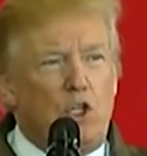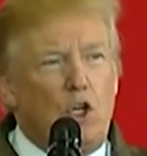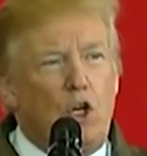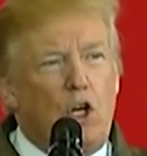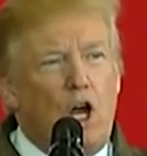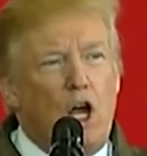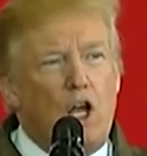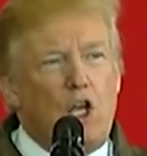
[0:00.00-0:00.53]

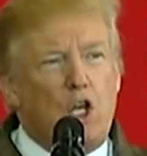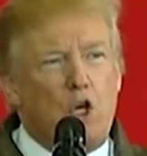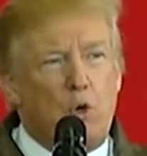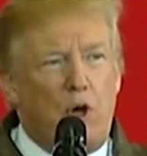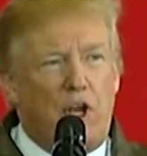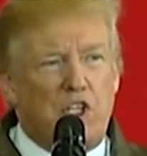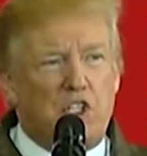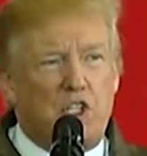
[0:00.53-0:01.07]
任何政
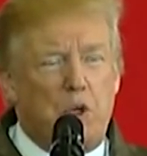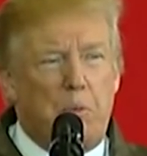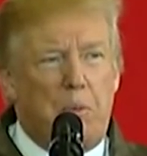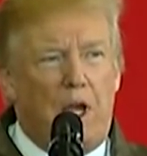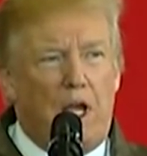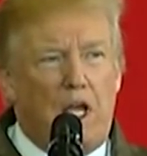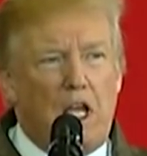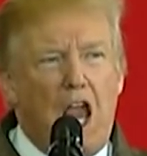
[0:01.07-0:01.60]
权、任
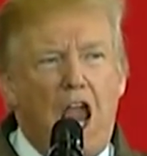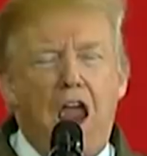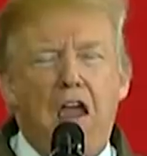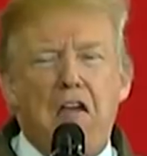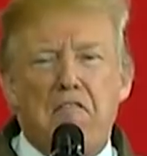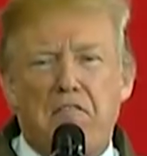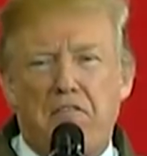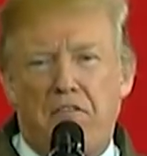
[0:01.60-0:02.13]
何国
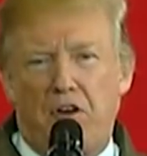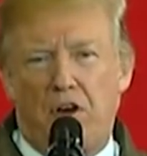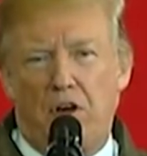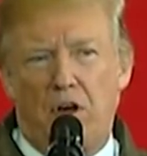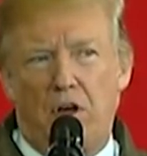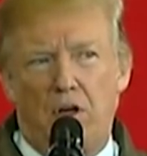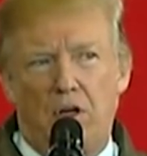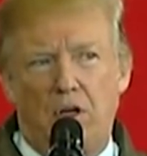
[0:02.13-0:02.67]
家都不
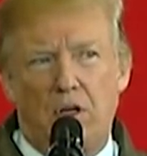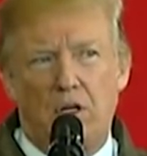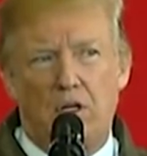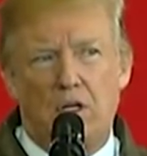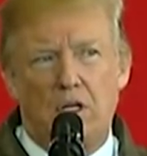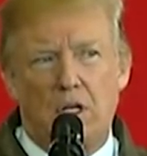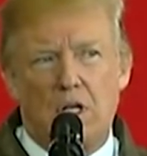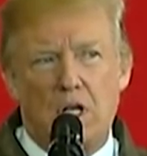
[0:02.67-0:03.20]
应该
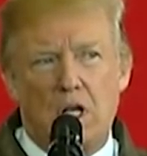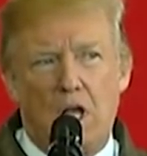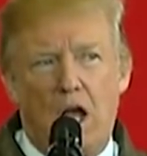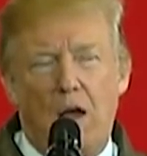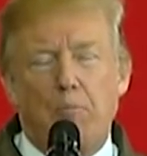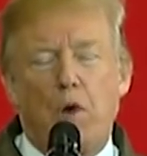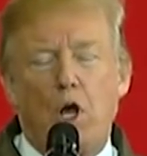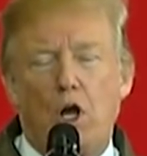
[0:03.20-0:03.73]
低估
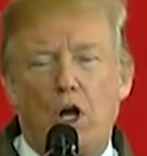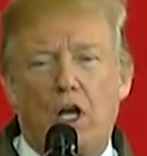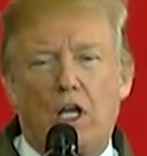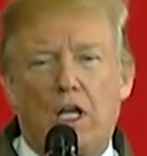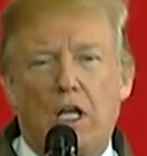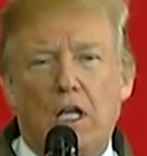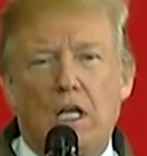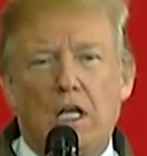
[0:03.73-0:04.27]
美国人的
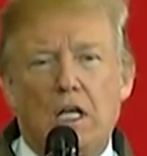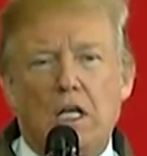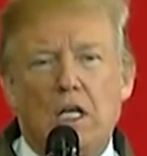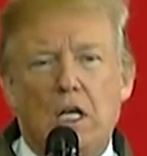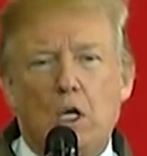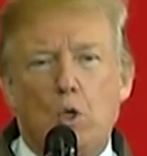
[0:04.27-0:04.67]
决心。